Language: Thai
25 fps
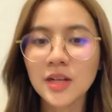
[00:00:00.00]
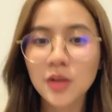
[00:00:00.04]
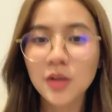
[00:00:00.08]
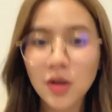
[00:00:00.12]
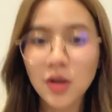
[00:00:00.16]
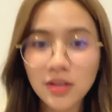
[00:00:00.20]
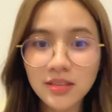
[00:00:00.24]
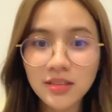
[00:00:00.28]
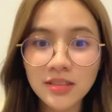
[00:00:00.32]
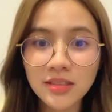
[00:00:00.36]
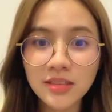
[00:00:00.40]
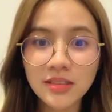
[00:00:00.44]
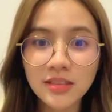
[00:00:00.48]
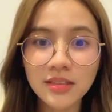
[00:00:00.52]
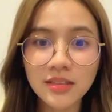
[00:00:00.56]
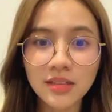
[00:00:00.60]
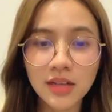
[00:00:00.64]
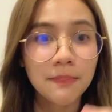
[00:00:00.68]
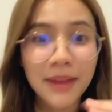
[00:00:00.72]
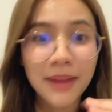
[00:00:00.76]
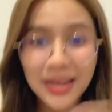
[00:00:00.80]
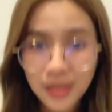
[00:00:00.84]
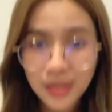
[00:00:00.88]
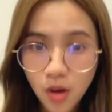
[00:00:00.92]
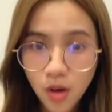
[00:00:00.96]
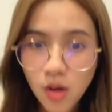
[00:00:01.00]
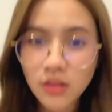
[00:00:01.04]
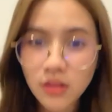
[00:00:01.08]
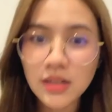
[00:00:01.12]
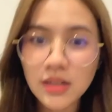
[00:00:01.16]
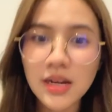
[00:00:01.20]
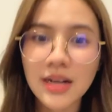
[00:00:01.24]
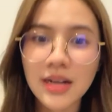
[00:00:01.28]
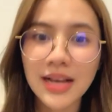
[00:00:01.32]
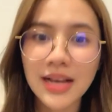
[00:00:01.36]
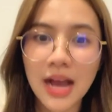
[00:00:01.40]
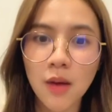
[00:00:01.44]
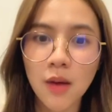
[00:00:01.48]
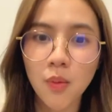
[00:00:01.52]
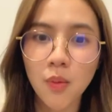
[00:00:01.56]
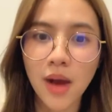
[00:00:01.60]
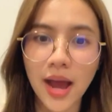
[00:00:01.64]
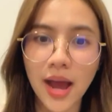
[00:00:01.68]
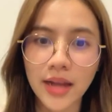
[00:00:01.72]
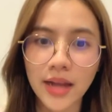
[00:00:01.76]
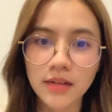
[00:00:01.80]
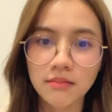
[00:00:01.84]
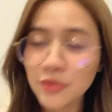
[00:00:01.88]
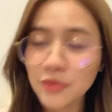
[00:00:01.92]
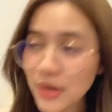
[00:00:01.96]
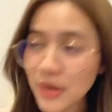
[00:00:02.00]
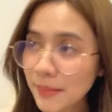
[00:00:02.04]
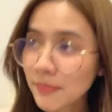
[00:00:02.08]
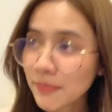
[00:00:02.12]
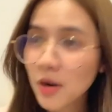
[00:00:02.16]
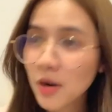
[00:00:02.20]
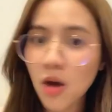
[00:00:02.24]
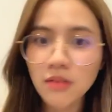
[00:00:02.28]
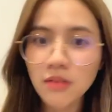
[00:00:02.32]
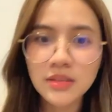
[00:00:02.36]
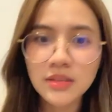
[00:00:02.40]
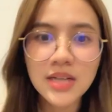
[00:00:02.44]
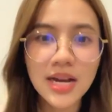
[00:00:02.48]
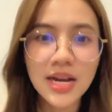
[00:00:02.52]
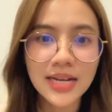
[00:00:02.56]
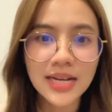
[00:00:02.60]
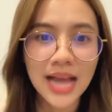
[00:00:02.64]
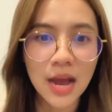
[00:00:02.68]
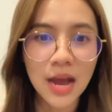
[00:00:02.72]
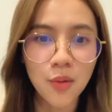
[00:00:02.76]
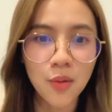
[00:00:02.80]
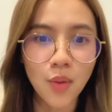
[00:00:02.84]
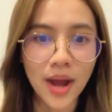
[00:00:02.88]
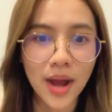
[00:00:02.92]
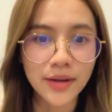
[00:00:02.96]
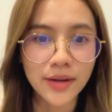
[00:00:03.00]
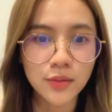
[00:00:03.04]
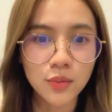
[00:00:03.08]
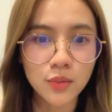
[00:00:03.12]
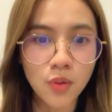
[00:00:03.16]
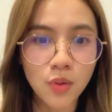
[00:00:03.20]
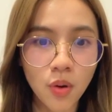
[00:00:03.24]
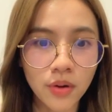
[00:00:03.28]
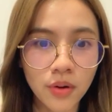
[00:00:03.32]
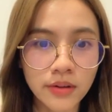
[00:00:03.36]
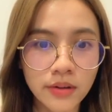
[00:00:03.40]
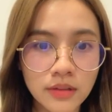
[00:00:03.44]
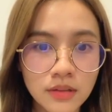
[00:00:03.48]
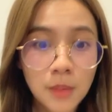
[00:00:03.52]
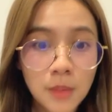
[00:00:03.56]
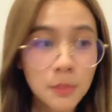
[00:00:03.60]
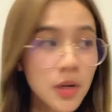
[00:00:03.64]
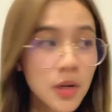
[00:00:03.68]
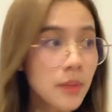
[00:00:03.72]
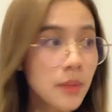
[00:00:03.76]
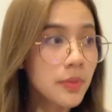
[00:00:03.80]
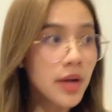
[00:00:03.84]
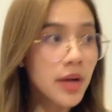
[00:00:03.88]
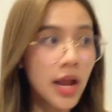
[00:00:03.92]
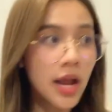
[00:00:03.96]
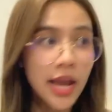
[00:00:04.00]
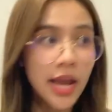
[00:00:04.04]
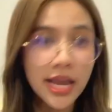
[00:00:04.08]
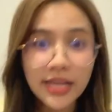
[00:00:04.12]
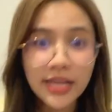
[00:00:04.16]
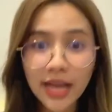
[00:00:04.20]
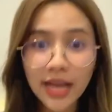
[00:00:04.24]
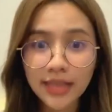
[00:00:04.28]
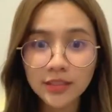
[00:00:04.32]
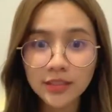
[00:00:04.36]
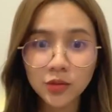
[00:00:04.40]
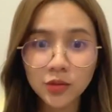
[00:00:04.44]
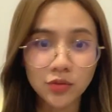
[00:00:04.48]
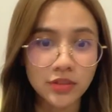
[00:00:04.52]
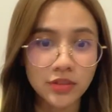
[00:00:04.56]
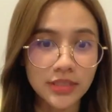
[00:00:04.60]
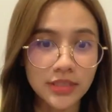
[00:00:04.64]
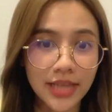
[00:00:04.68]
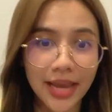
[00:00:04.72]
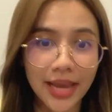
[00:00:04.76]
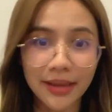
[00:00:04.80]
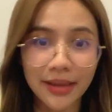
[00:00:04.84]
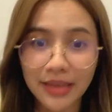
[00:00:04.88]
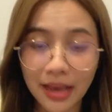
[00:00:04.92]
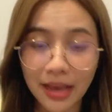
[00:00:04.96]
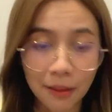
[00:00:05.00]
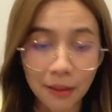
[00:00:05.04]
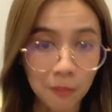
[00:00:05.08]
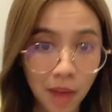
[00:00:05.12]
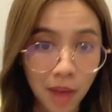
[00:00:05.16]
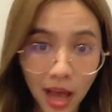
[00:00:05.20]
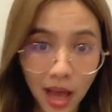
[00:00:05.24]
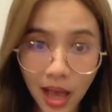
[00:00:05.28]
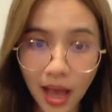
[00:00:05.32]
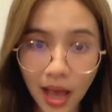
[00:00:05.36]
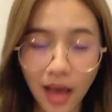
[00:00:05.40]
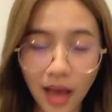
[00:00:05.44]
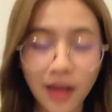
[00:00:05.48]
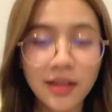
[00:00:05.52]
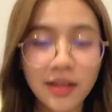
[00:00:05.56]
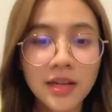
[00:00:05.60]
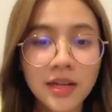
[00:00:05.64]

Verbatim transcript: ก็คือไปล่องเรือ9วัด ทริปล่องเรือ9วัดทุกคน เพื่อนๆให้การสนใจอย่างมาก